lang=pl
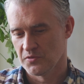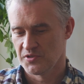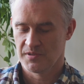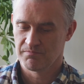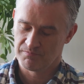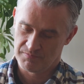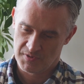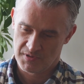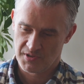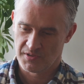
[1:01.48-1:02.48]
ludzi,
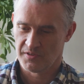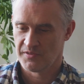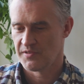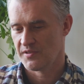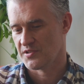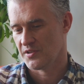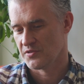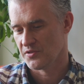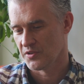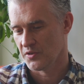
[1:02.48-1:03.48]
czy to jeżeli
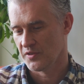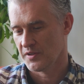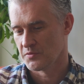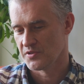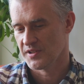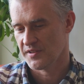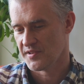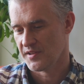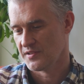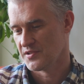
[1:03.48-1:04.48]
chodzi o grono
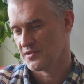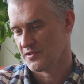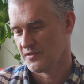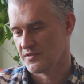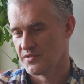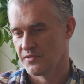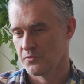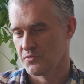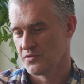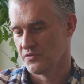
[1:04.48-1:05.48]
nauczycielskie, czy, czy
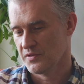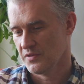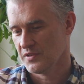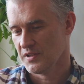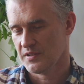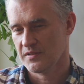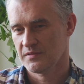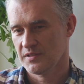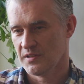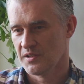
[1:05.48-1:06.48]
uczniów. No i
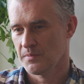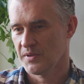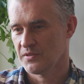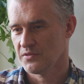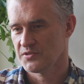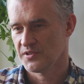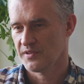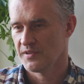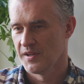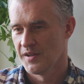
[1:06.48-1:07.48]
tak, tak chyba to
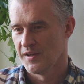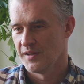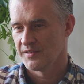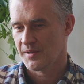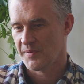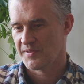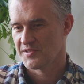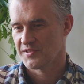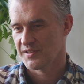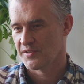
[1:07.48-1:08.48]
się, ta
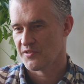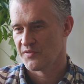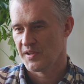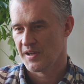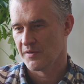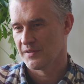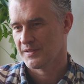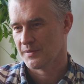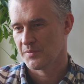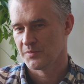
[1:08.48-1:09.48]
pasja się tak rozwijała,
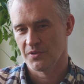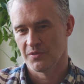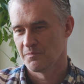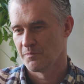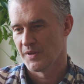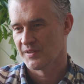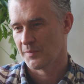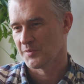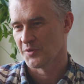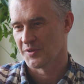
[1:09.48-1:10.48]
tak bym to,
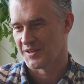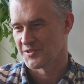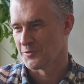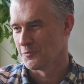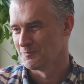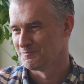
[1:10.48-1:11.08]
tak bym to określił.